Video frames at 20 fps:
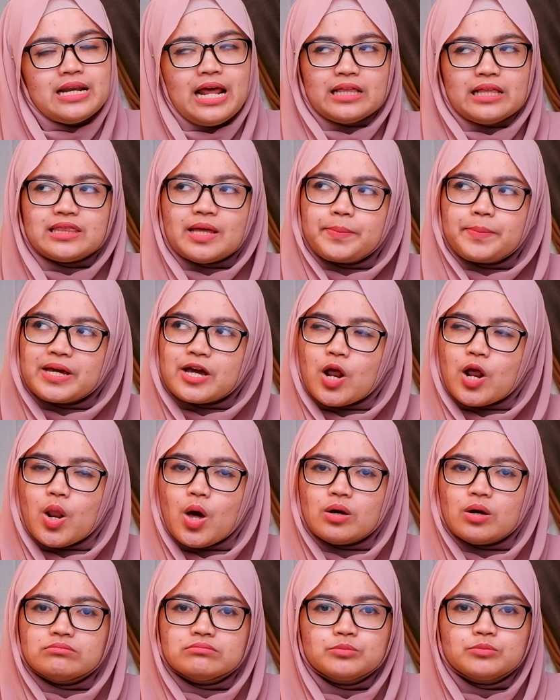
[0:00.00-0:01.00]
Nah, tapi
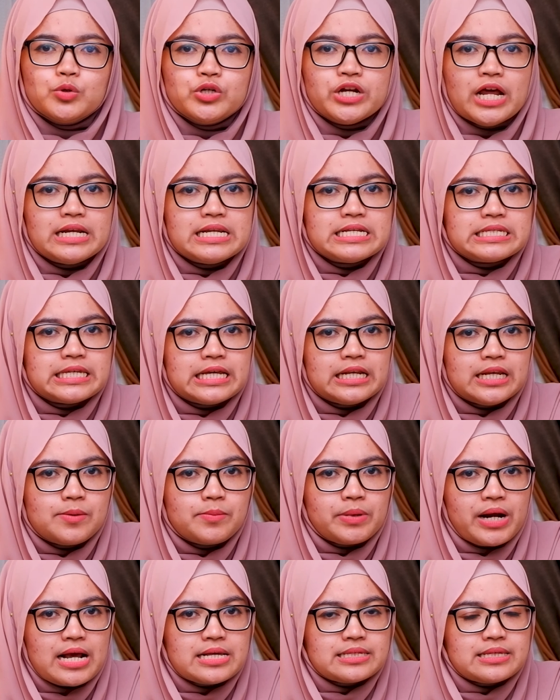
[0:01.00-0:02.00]
kalau Bunda di sini
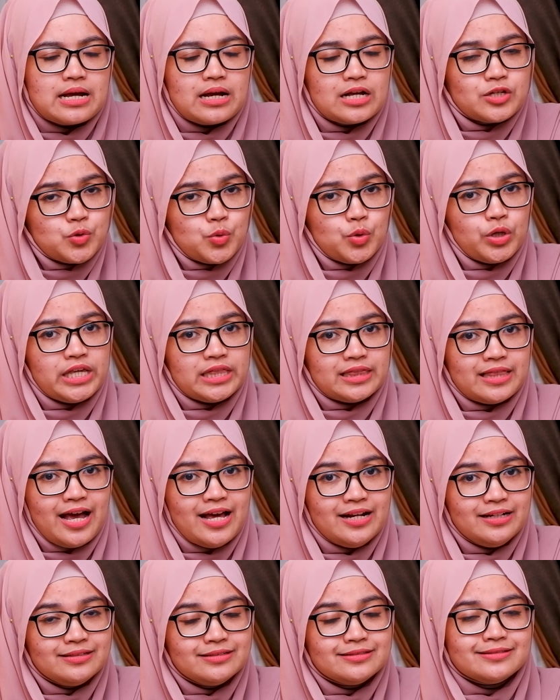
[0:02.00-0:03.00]
merasa
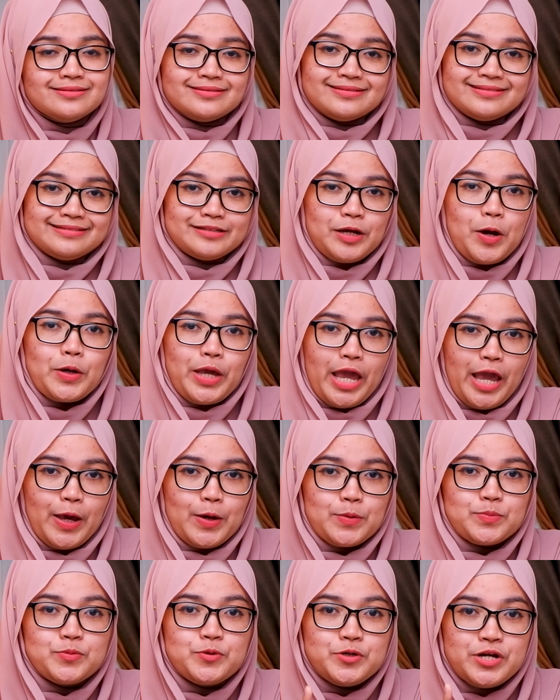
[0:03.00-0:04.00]
kesulitan, oke, okay,
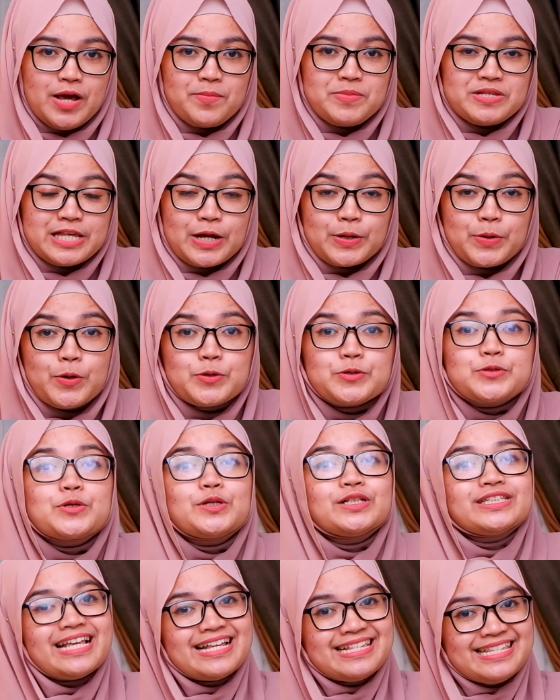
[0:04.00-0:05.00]
Bunda bisa
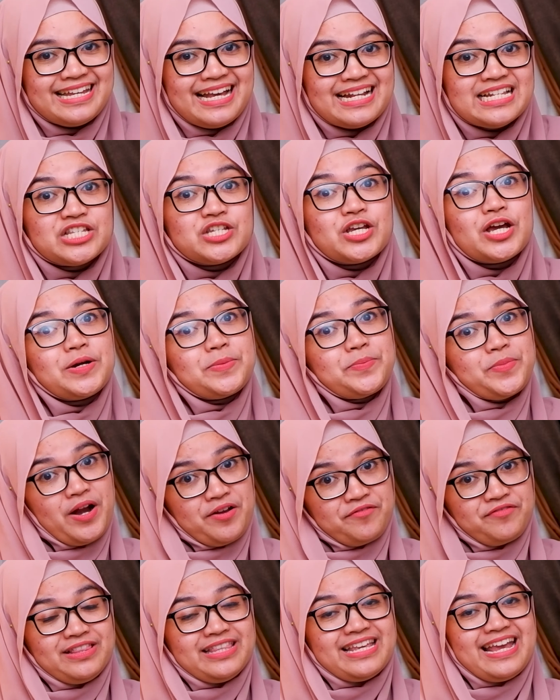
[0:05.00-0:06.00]
konsultasikan secara
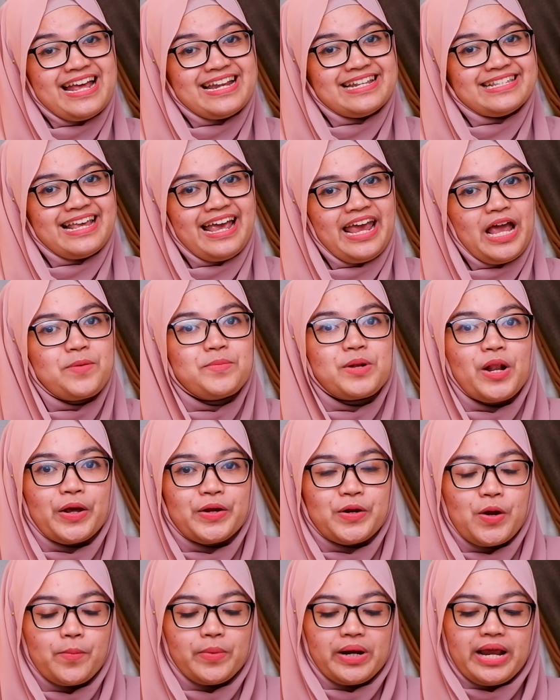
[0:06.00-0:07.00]
private dengan saya
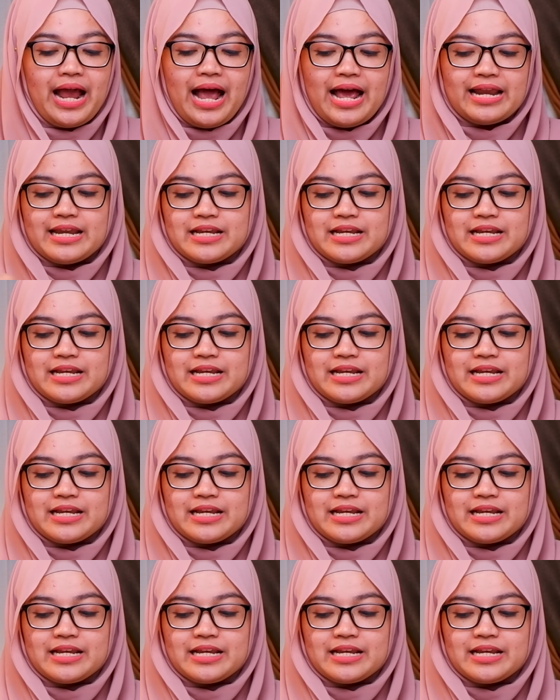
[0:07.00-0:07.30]
melalui nomor yang